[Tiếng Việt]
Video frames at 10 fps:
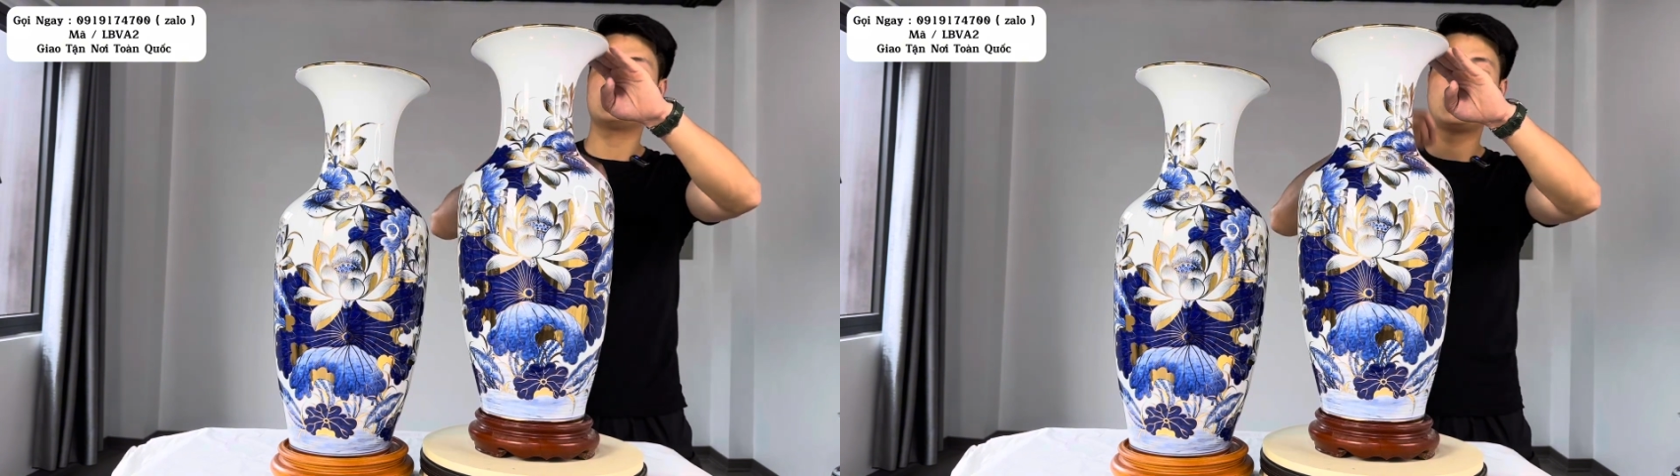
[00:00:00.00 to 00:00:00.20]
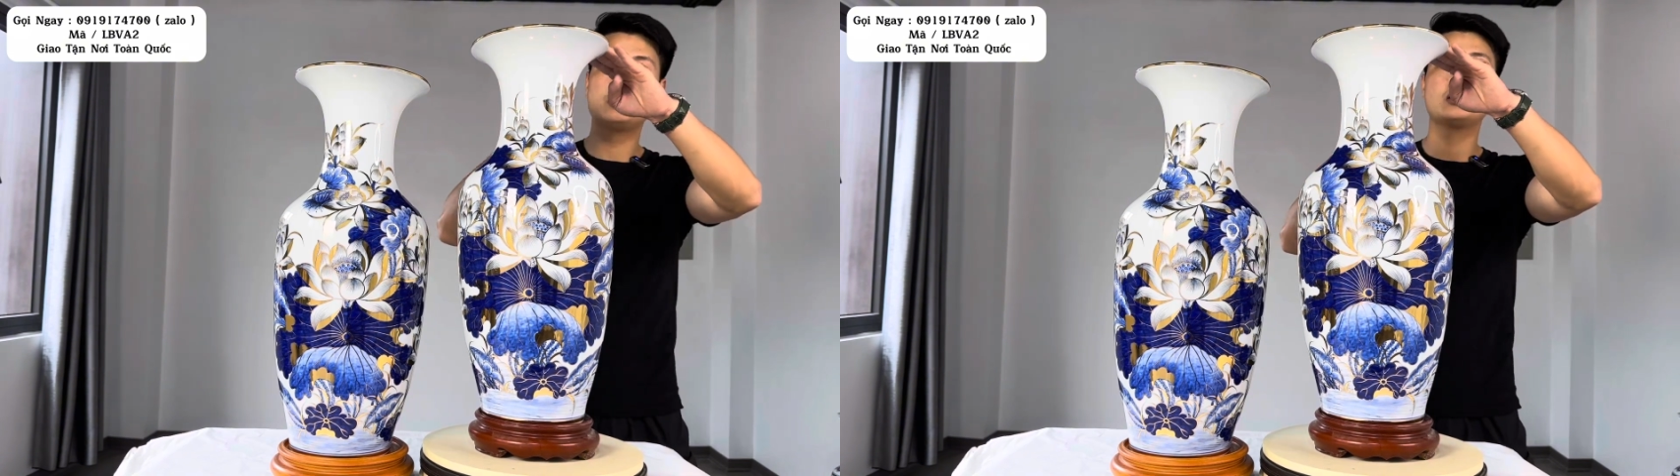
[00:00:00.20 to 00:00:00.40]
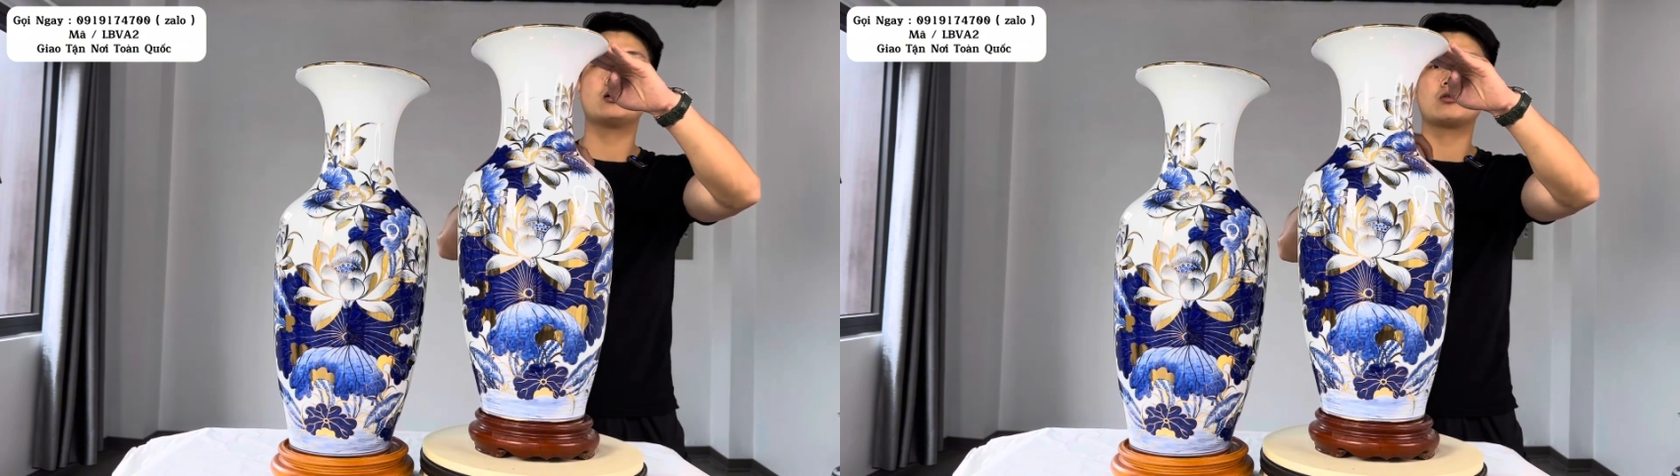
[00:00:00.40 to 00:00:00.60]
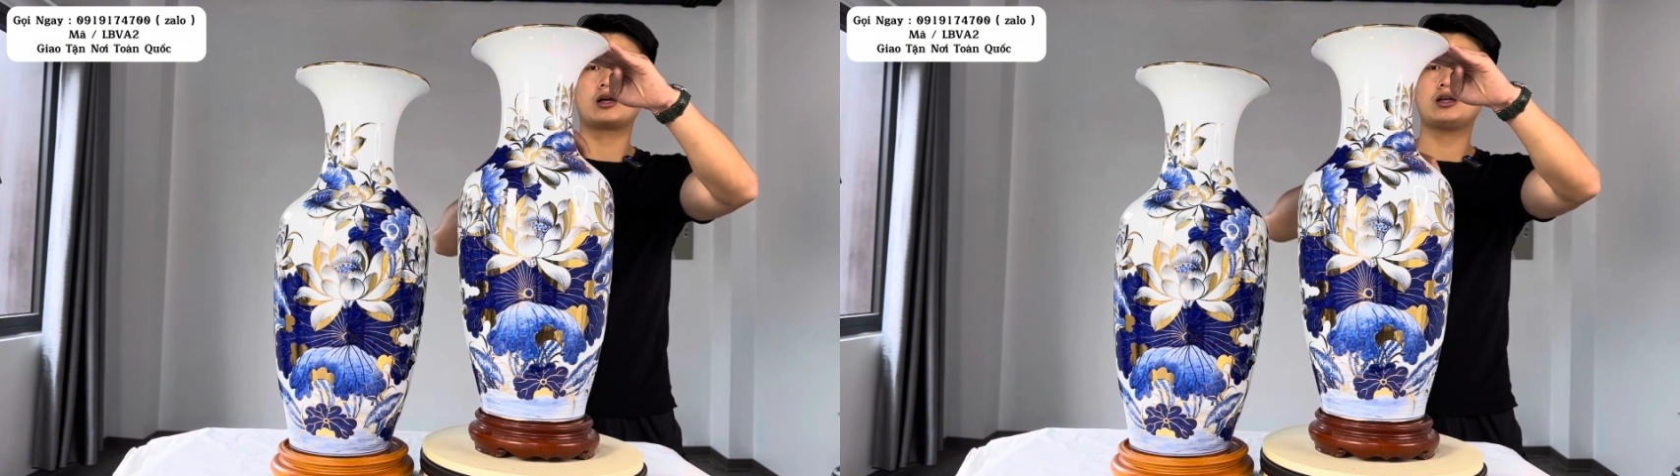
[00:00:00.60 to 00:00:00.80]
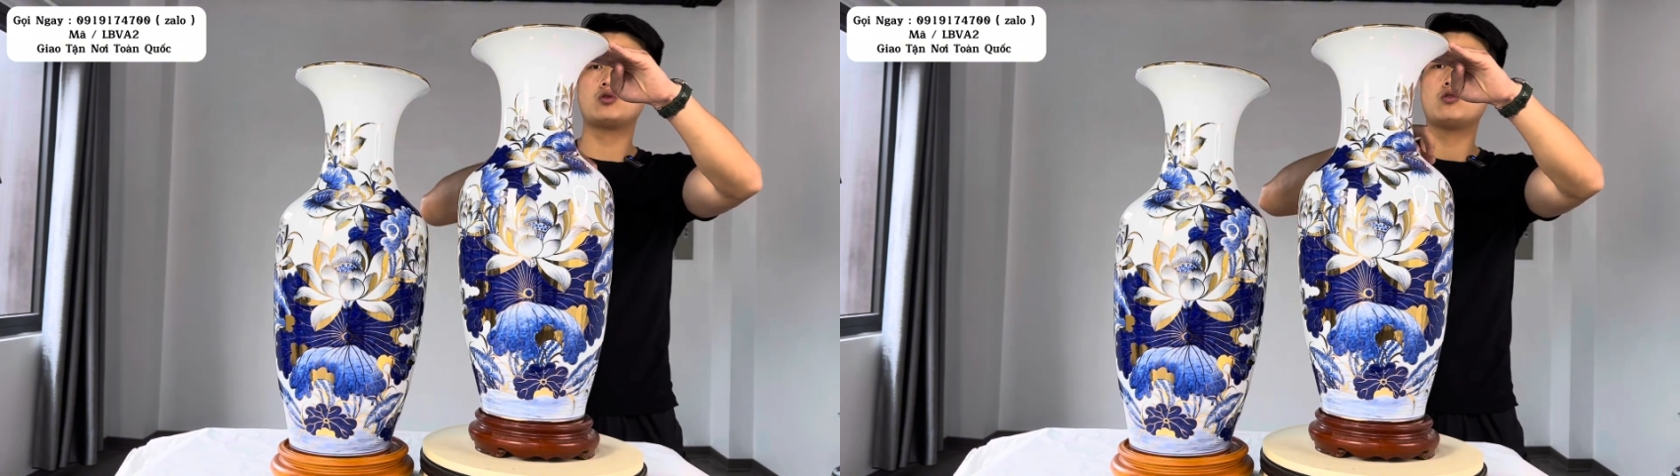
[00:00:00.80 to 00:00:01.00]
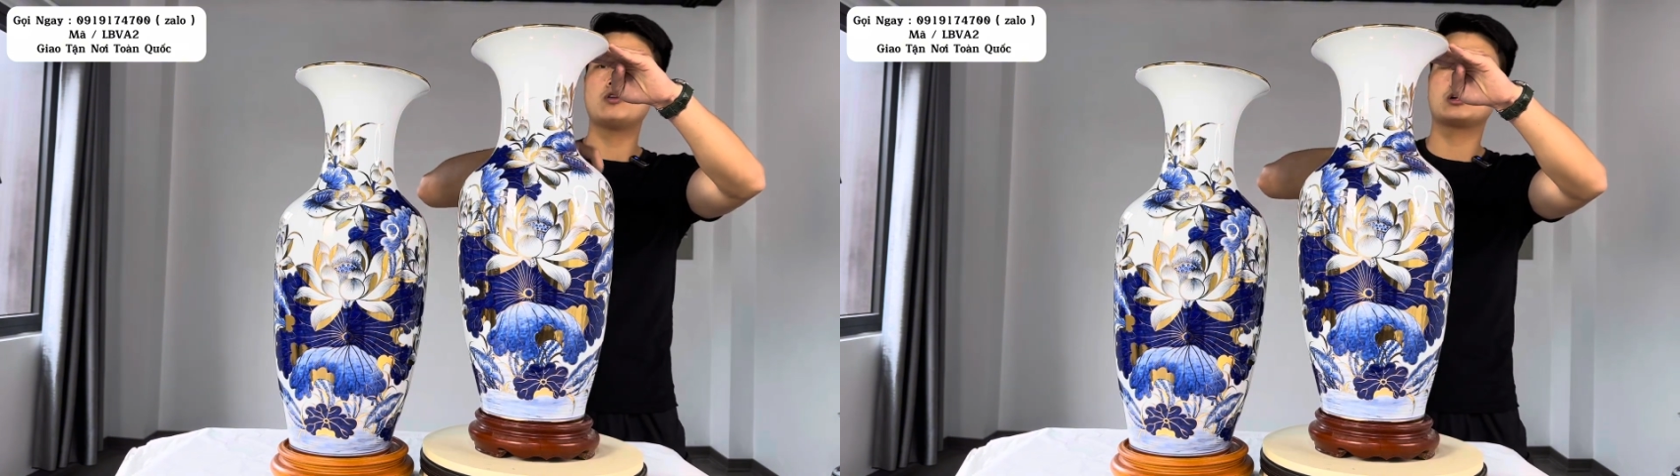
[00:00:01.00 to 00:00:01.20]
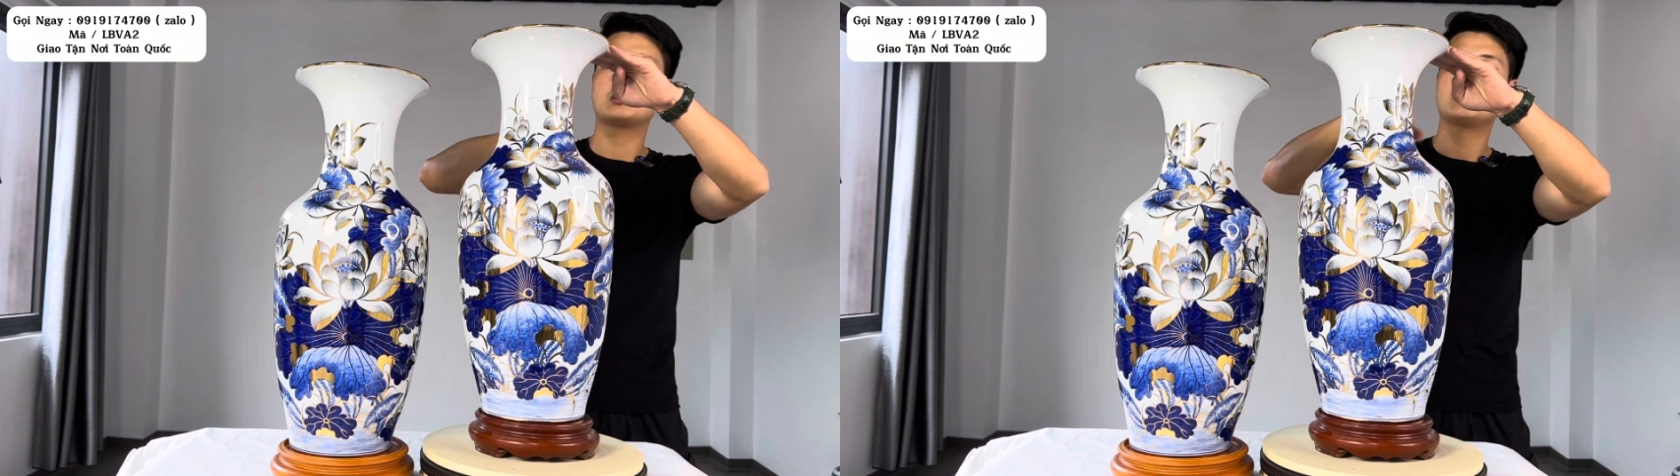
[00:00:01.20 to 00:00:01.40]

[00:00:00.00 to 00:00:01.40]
rất nhiều cái khu vực